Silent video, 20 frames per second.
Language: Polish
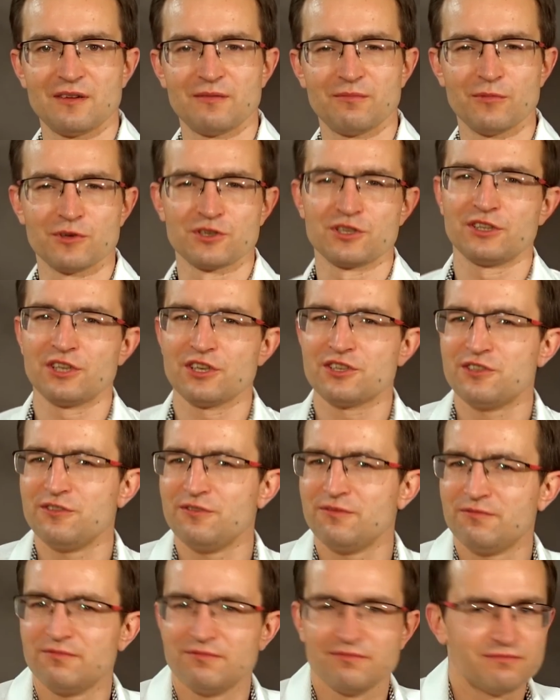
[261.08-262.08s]
Może też
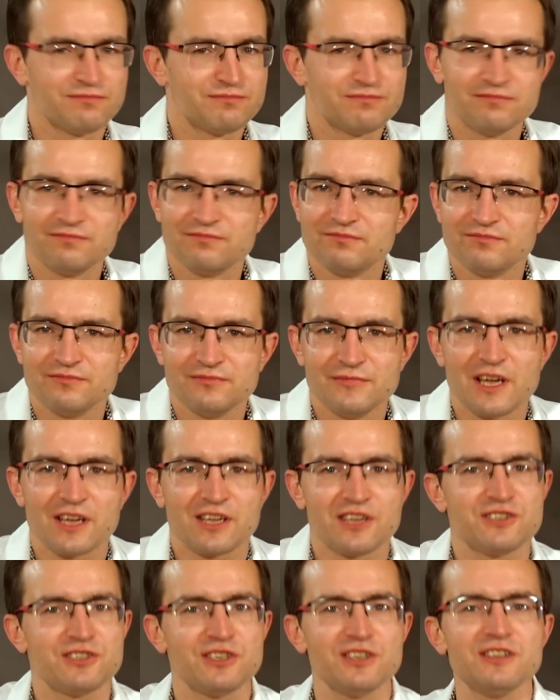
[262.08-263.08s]
i
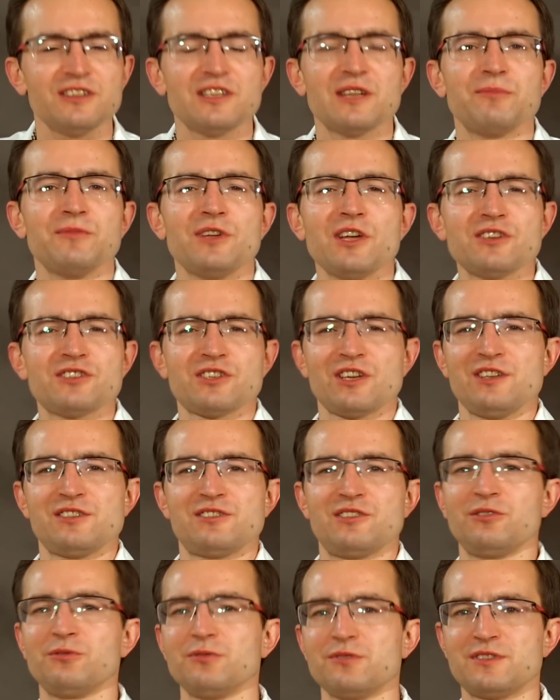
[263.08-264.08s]
jakieś inne, mniejsze
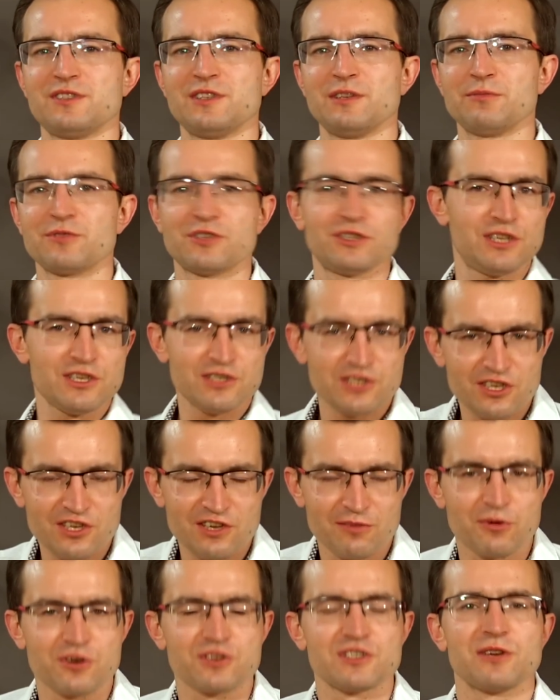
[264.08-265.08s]
instytucje, może też ich
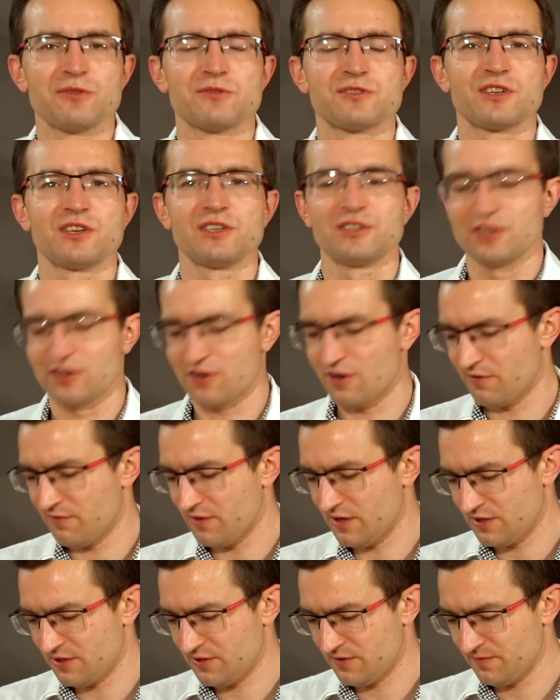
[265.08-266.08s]
nie można już
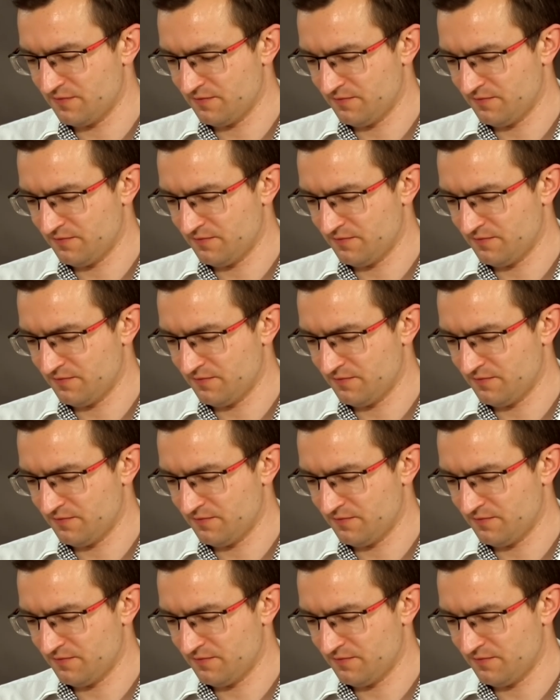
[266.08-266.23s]
skrytykować.